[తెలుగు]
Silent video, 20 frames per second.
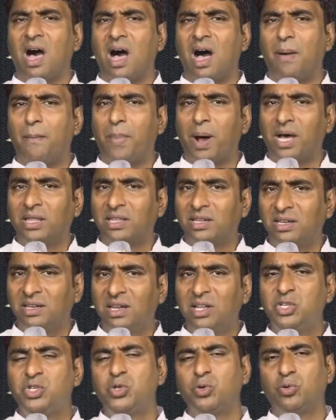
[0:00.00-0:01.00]
ఆ బాధ
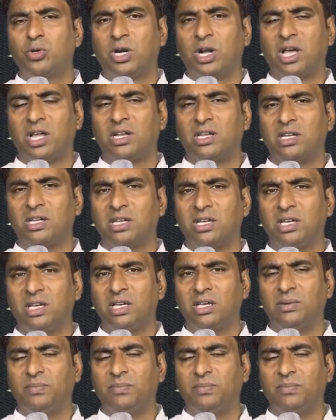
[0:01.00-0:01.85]
నిలిచి ఉండడానికి